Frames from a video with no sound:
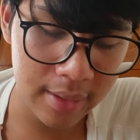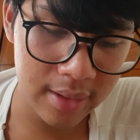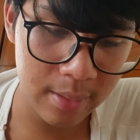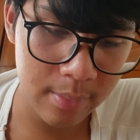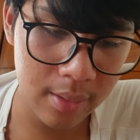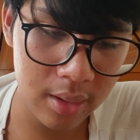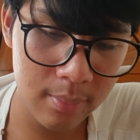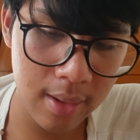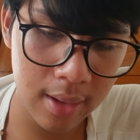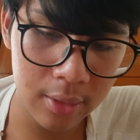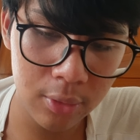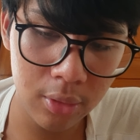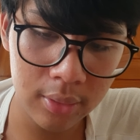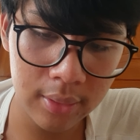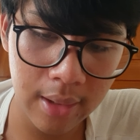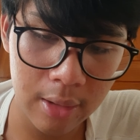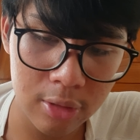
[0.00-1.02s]
SMA di
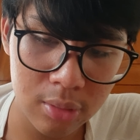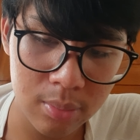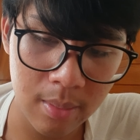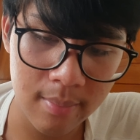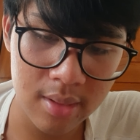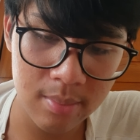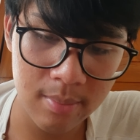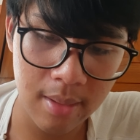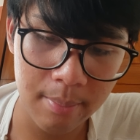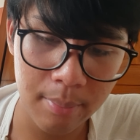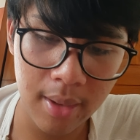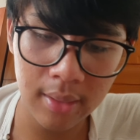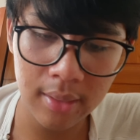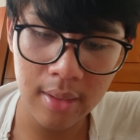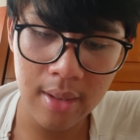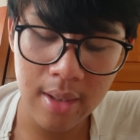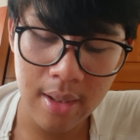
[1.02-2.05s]
Bandung tahun
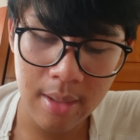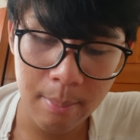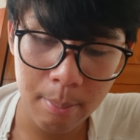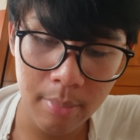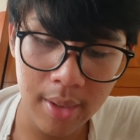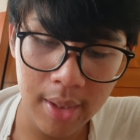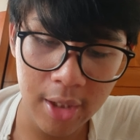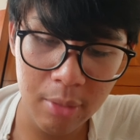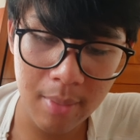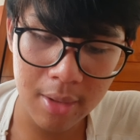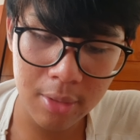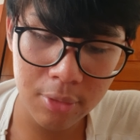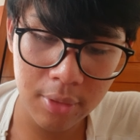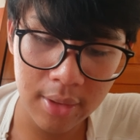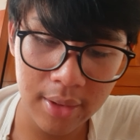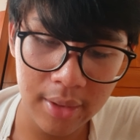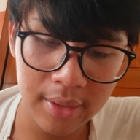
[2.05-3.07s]
1994, beliau
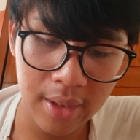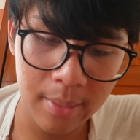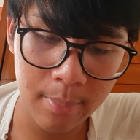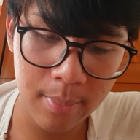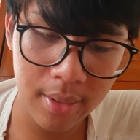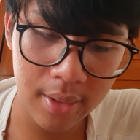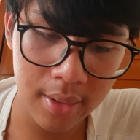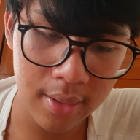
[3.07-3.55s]
masuk ke ITB.